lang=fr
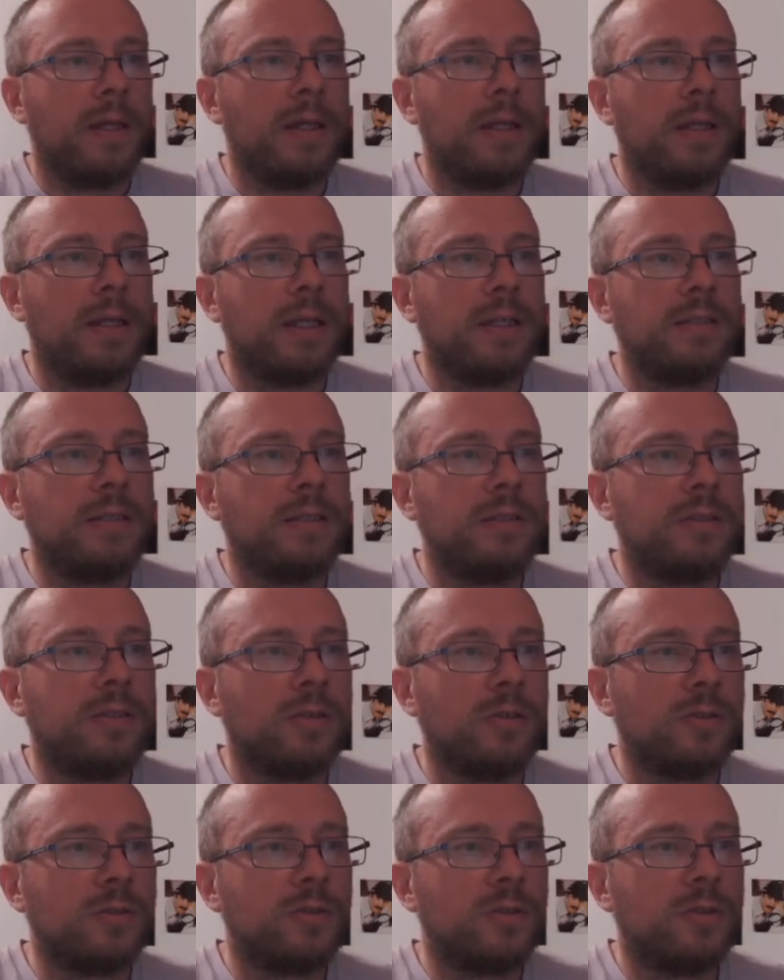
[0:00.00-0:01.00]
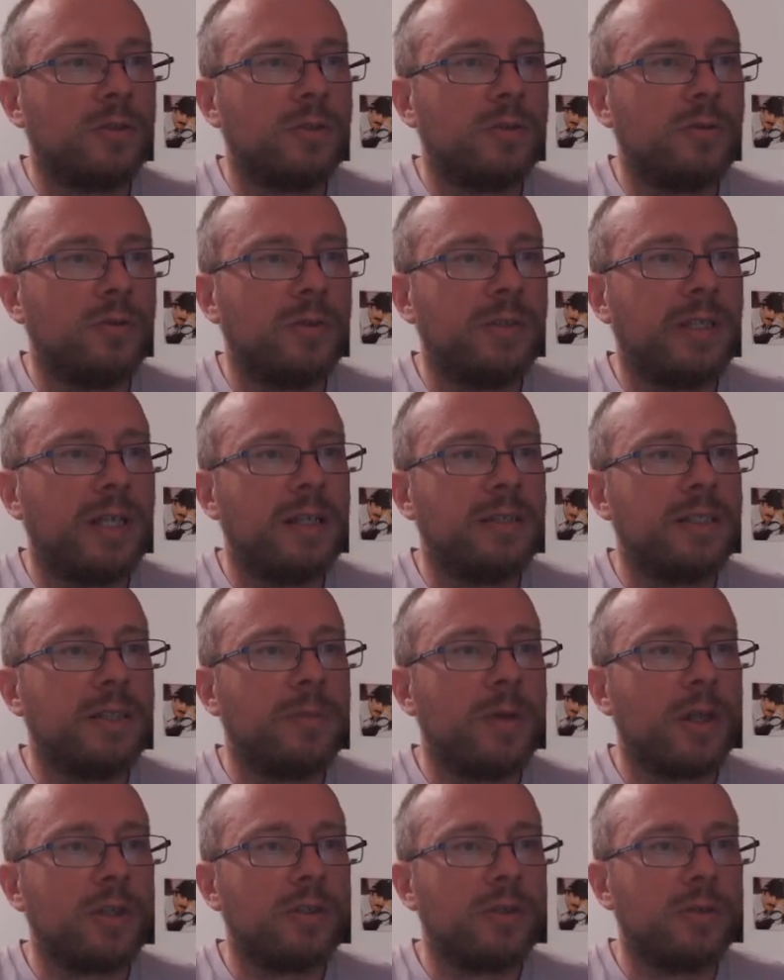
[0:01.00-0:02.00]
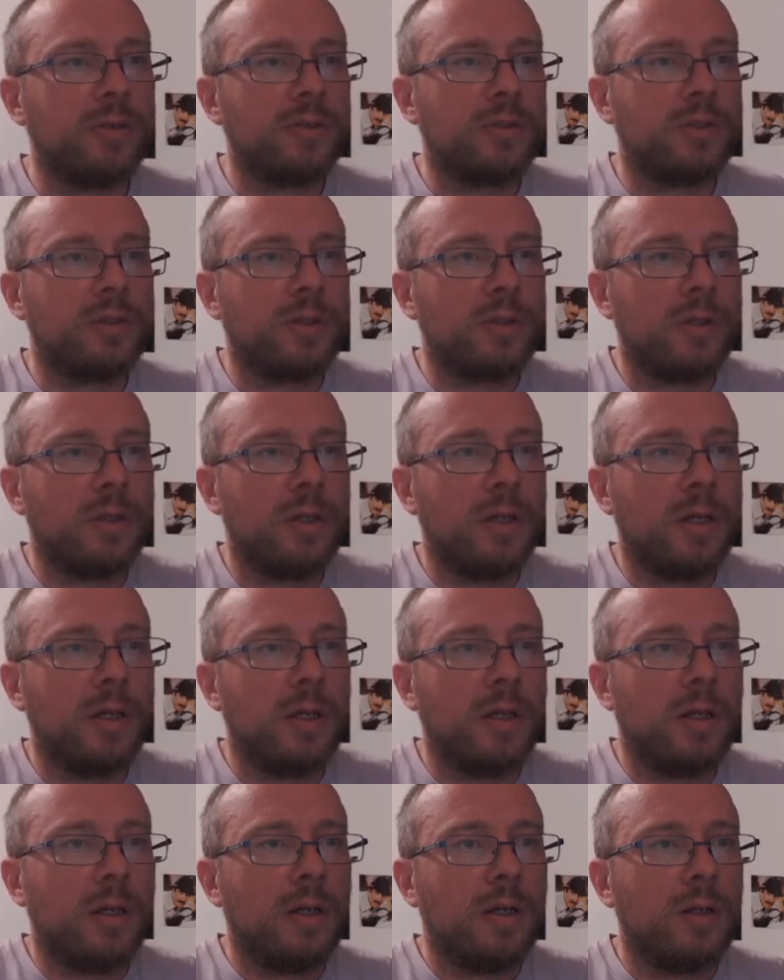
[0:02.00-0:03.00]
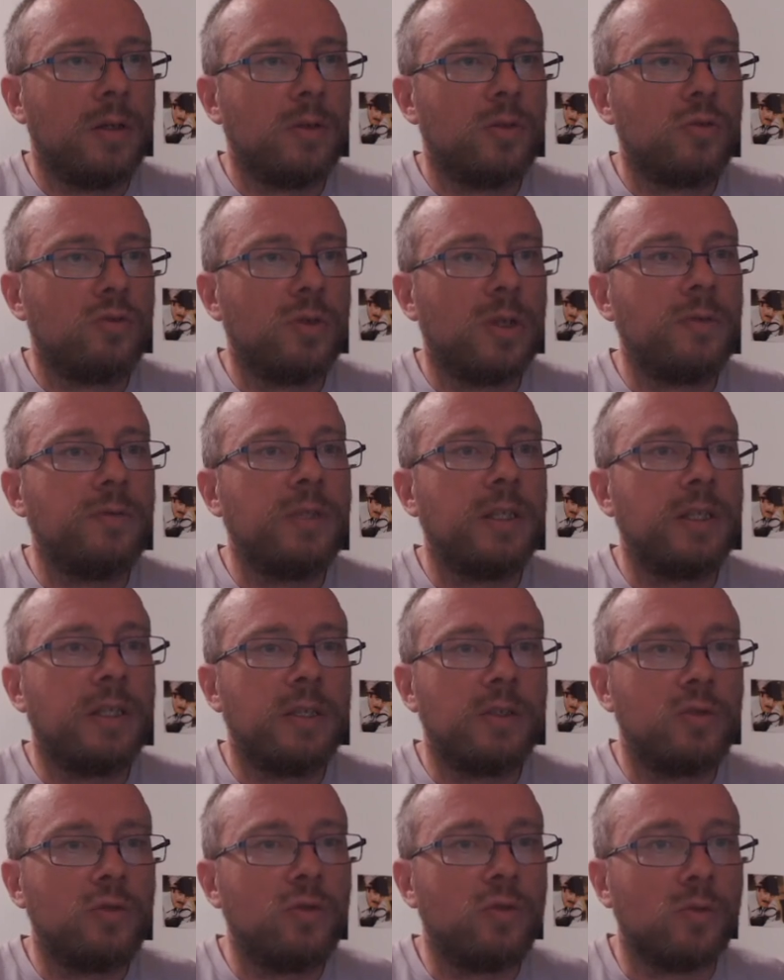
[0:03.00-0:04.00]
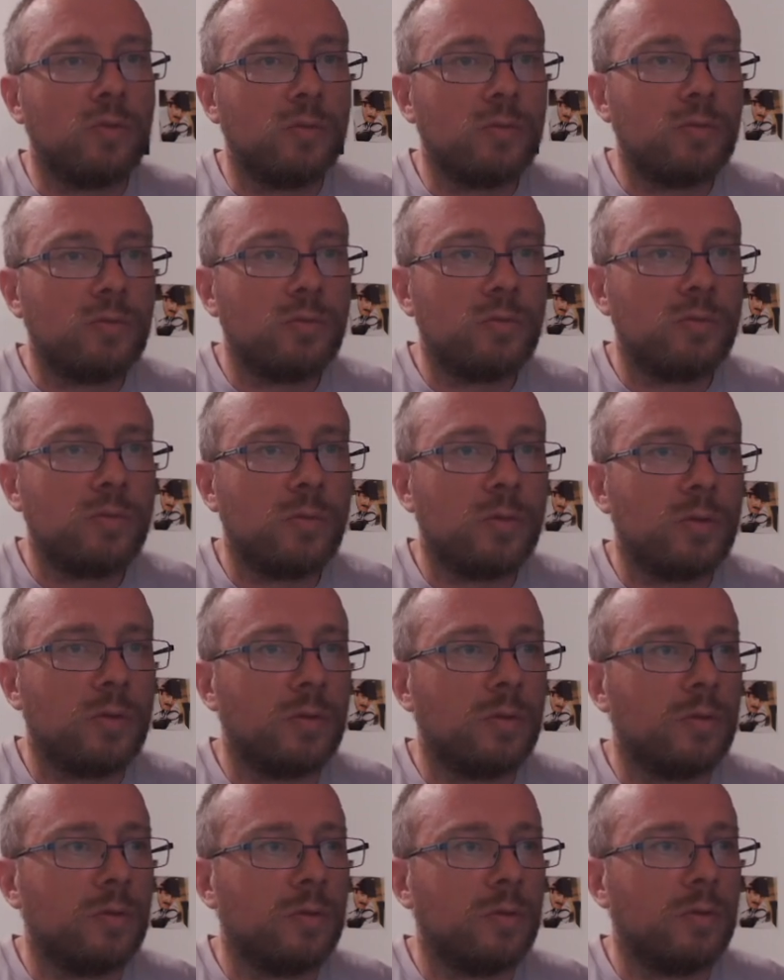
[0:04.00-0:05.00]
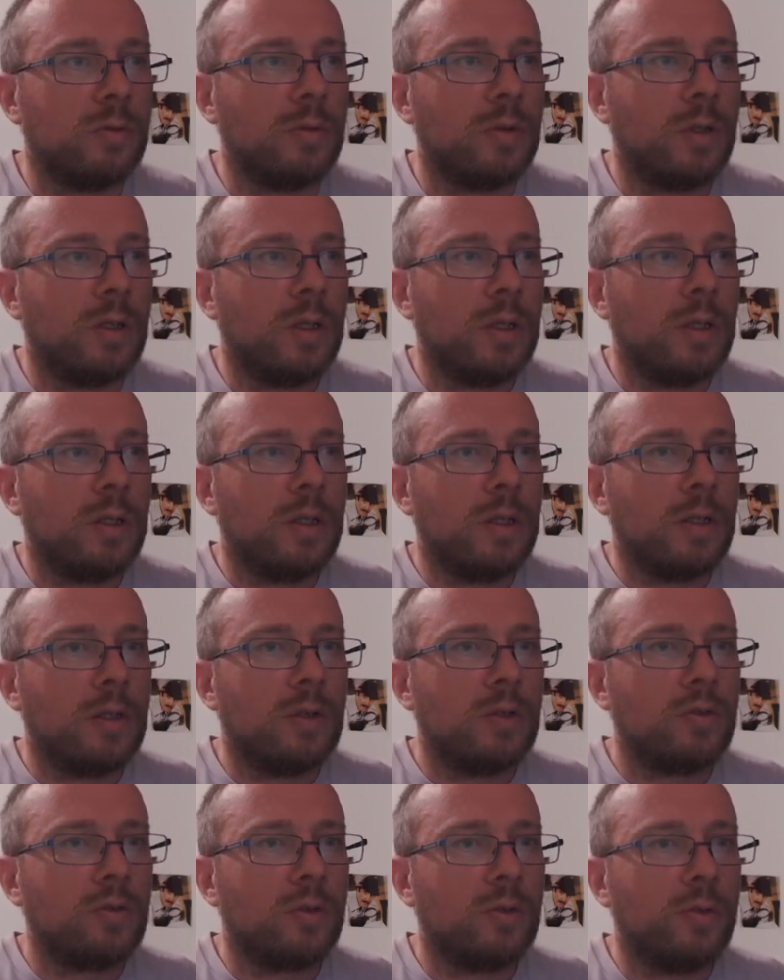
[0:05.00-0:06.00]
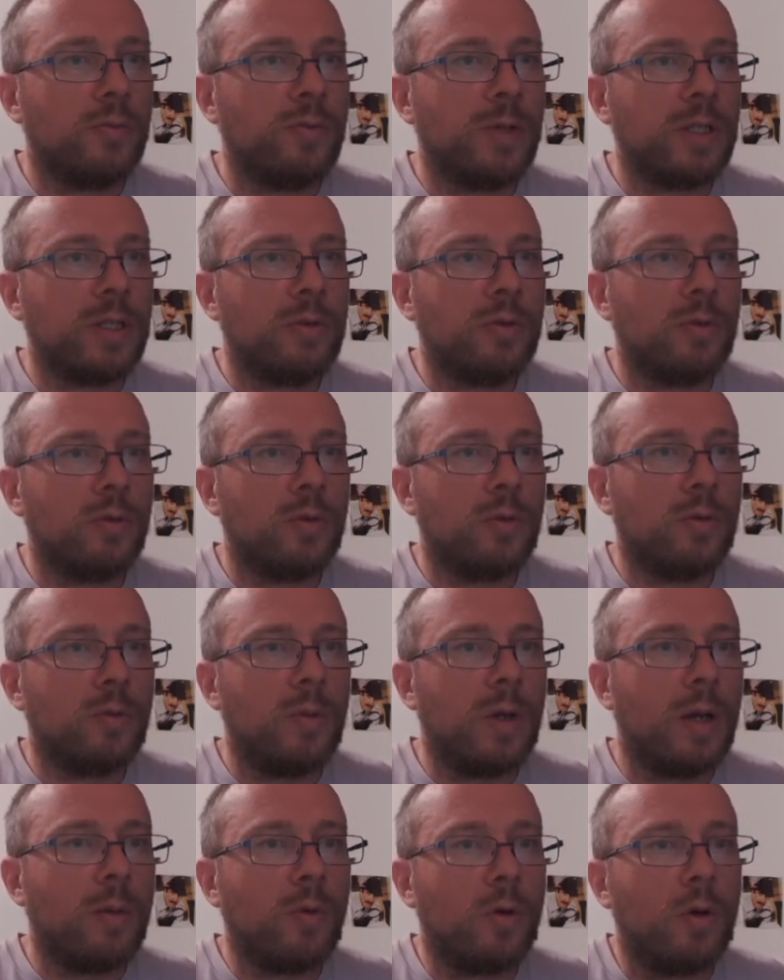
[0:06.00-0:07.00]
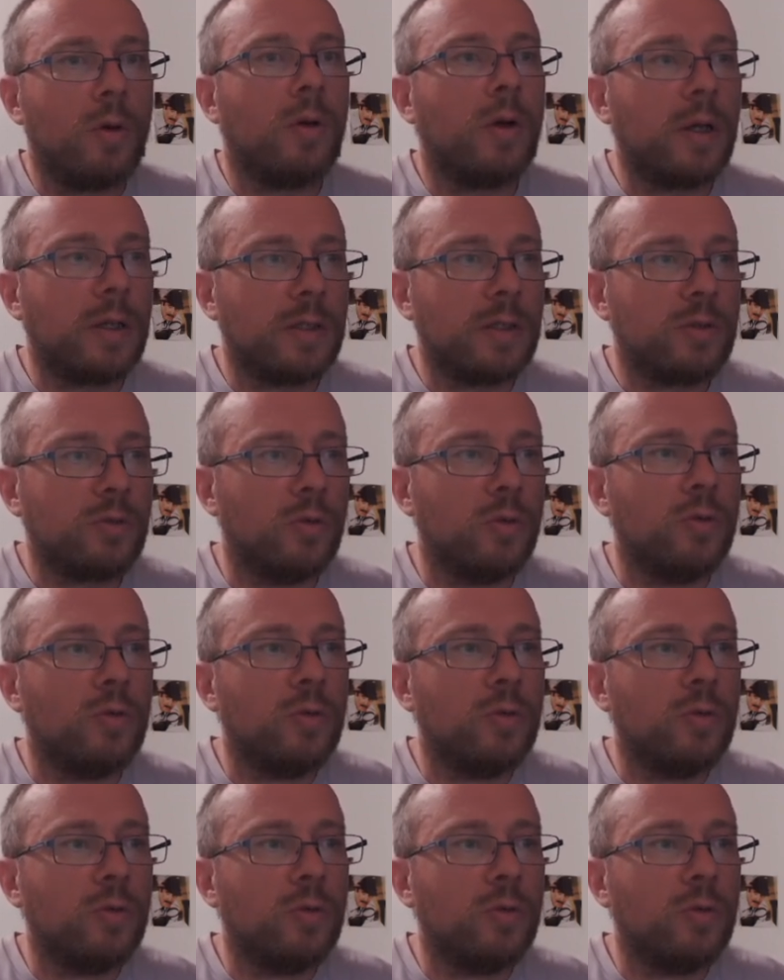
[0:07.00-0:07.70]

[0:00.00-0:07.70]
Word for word: l'existence de telles émergences soulève des questions euh, sur le fait, euh, bah, est-ce que